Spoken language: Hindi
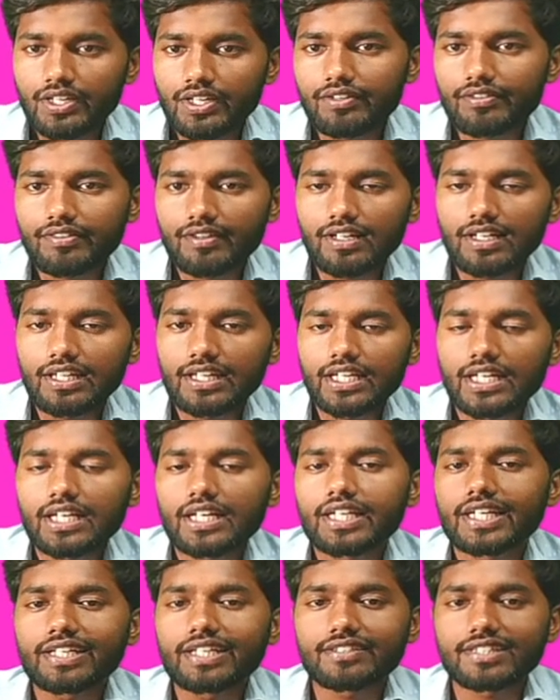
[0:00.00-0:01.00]
इसीलिए
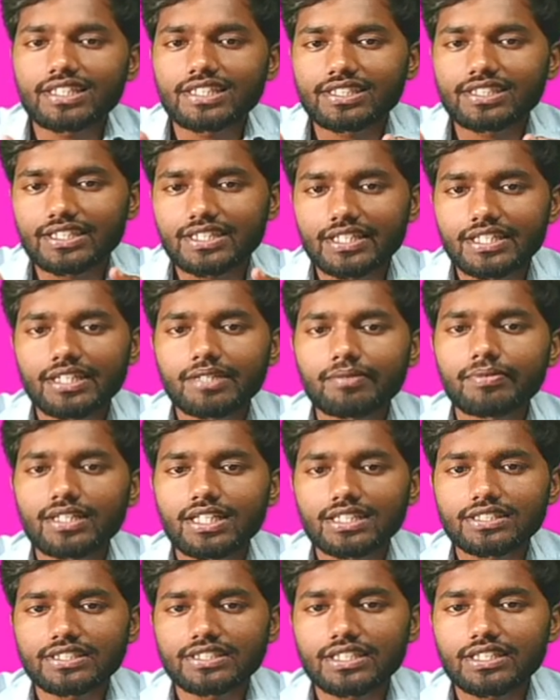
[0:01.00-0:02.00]
इसे जितने भी
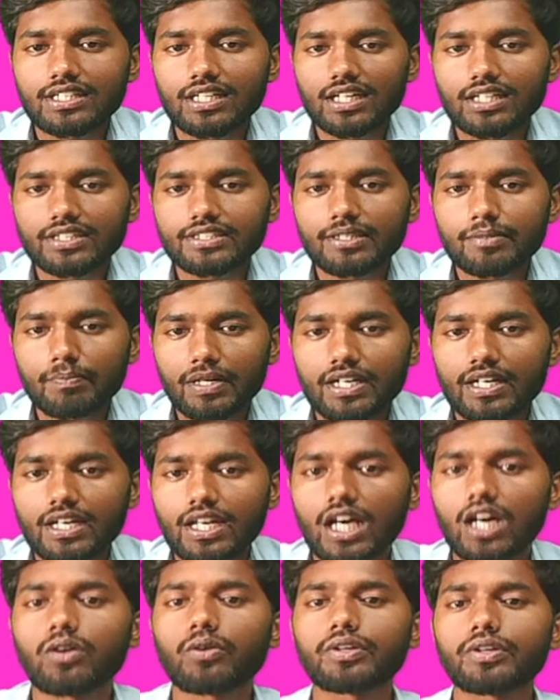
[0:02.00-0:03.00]
अच्छी तरह से
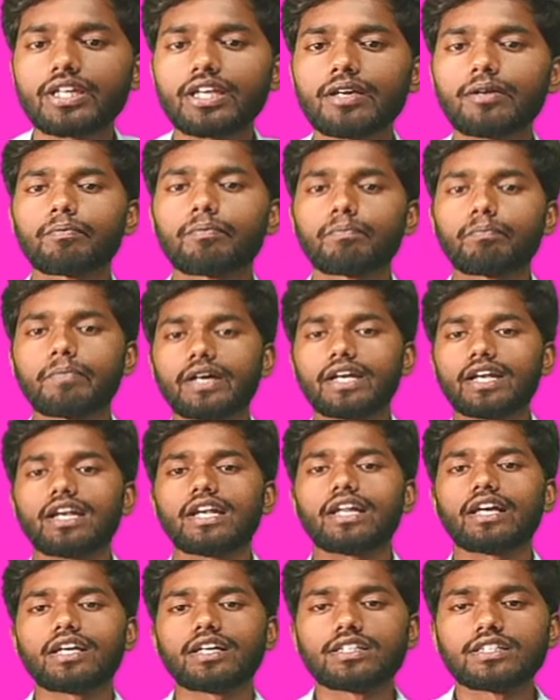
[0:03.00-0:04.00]
पढ़ना हो ये पढ़
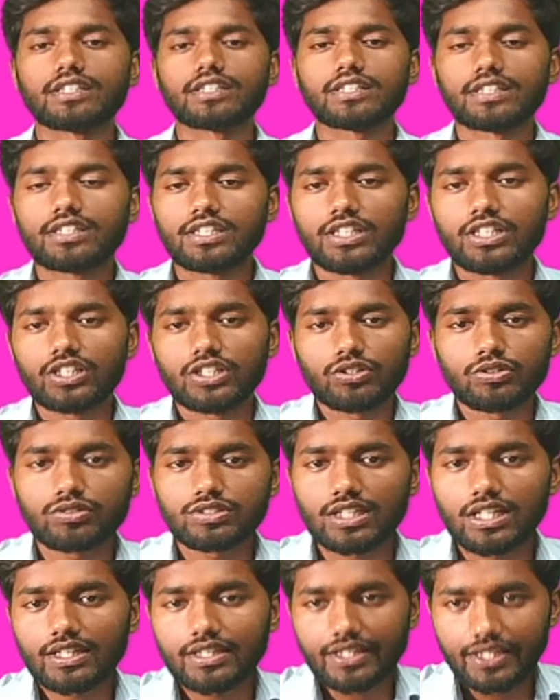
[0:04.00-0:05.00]
लें तो
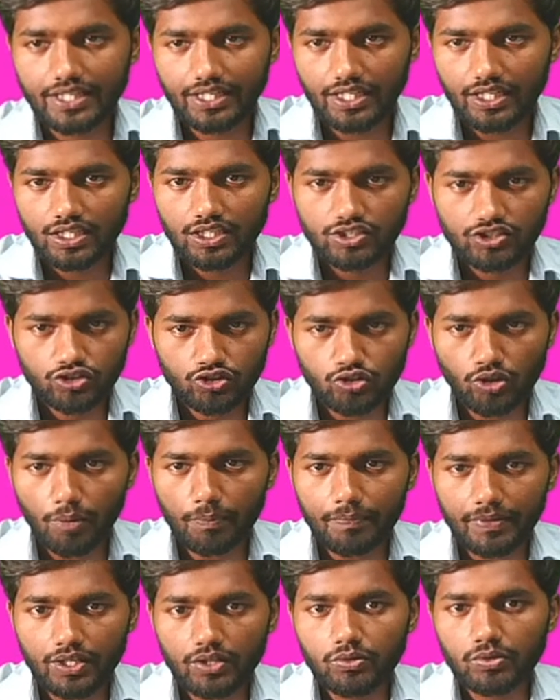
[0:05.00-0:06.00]
चलते हैं
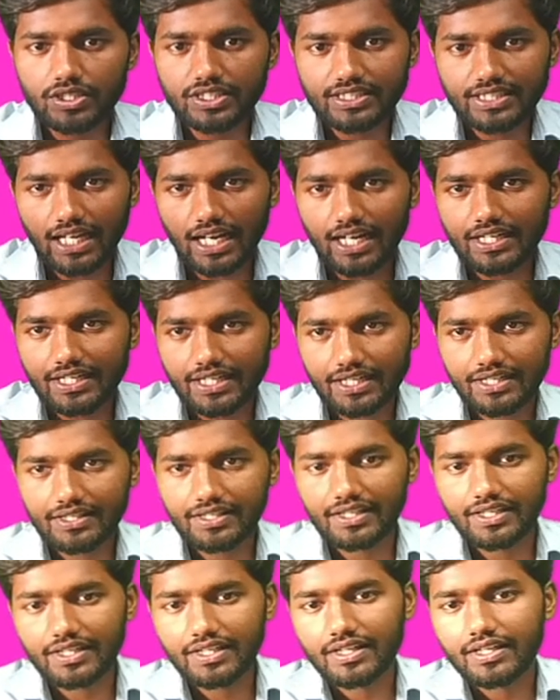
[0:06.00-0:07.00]
टॉपिक को स्टार्ट
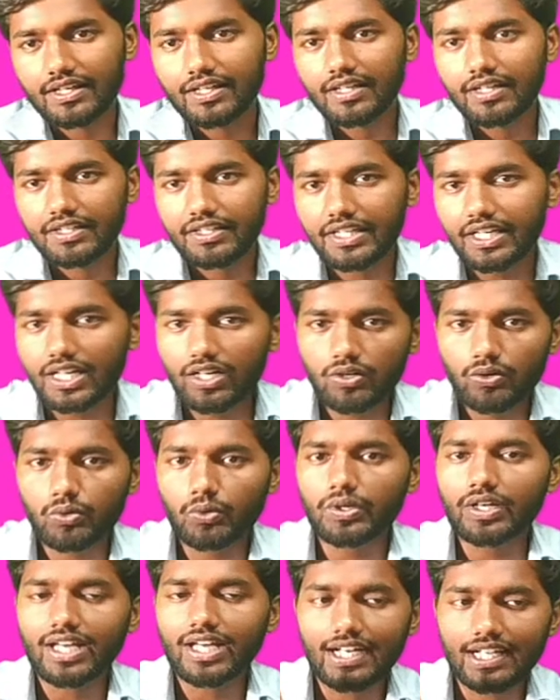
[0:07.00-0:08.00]
करते हैं ये
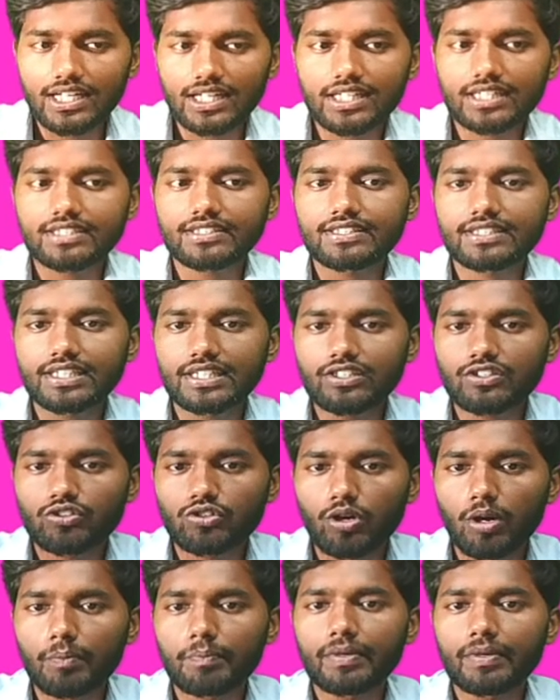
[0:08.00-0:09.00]
कोई अलग से
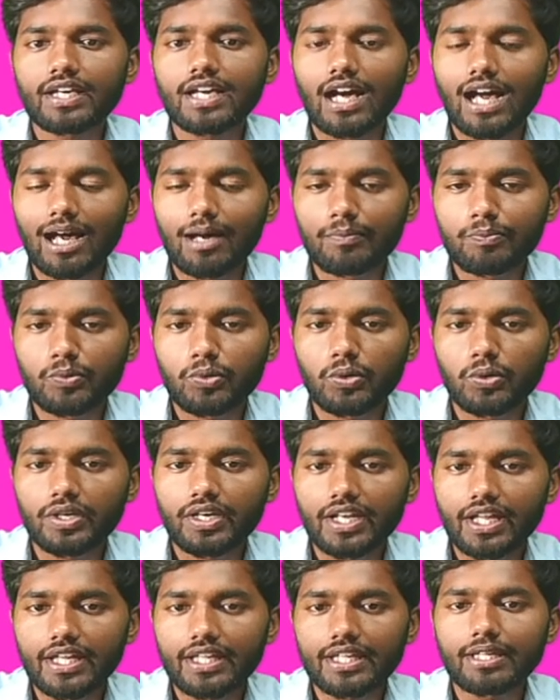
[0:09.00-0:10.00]
टॉपिक आपको
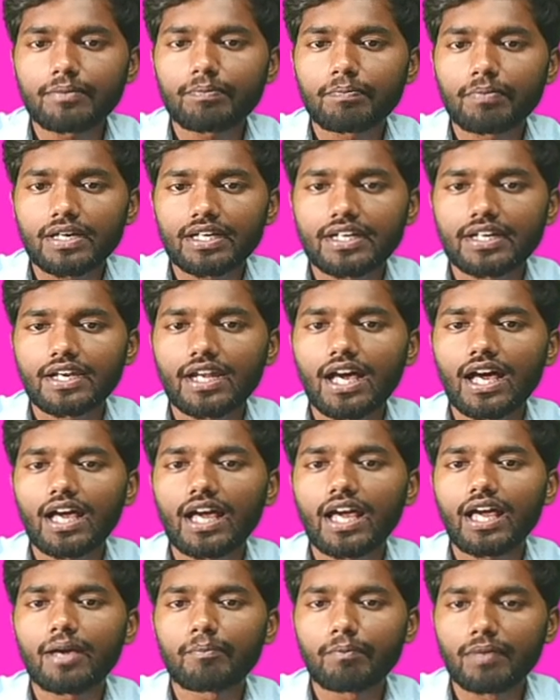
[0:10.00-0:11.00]
नहीं पढ़ना
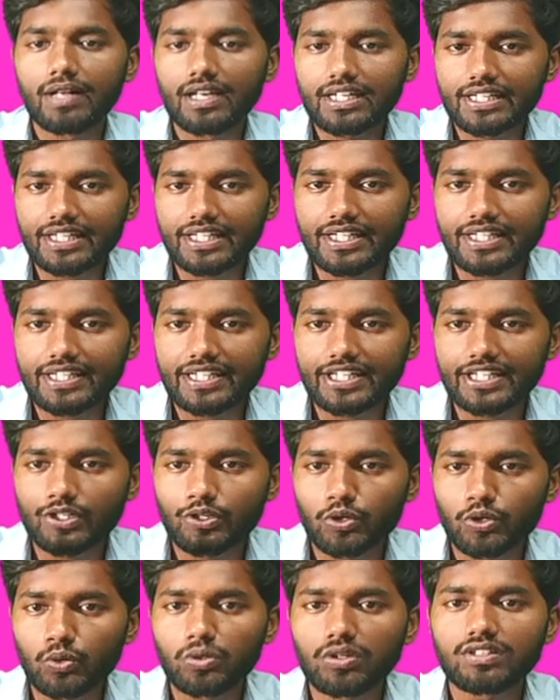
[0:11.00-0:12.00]
है बल्कि ये
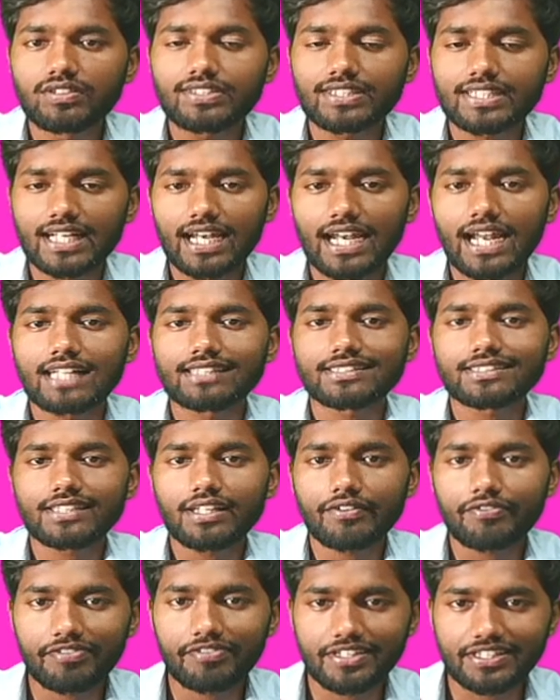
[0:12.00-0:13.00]
टूल्स क्लास
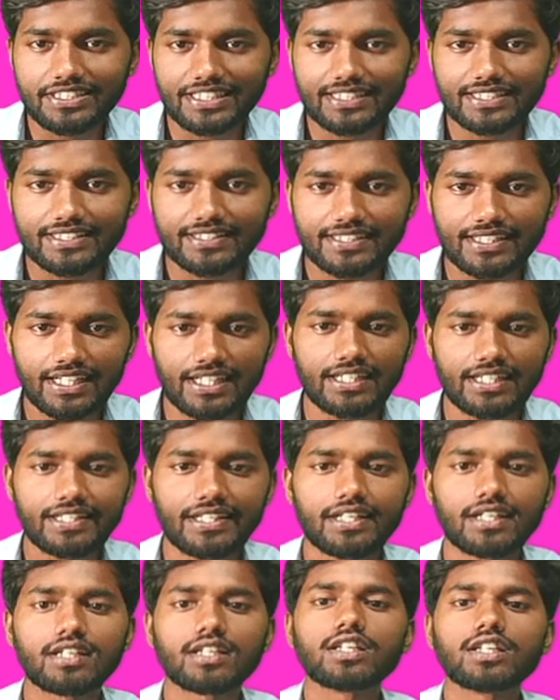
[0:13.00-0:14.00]
है फिजिक्स के
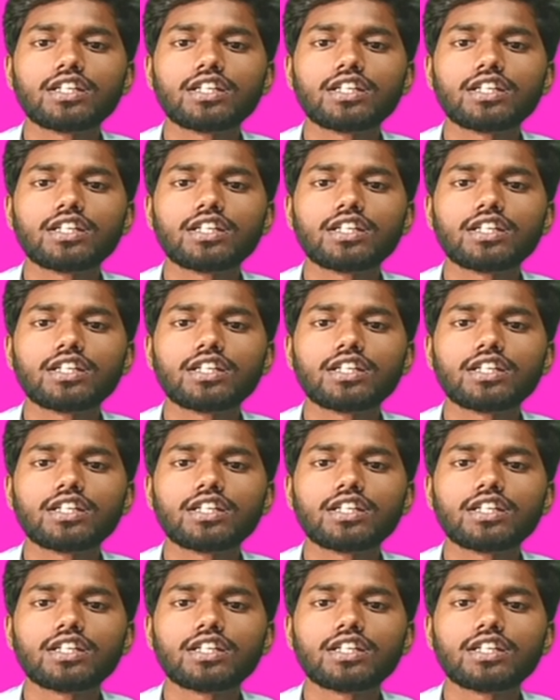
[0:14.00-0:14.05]
लिए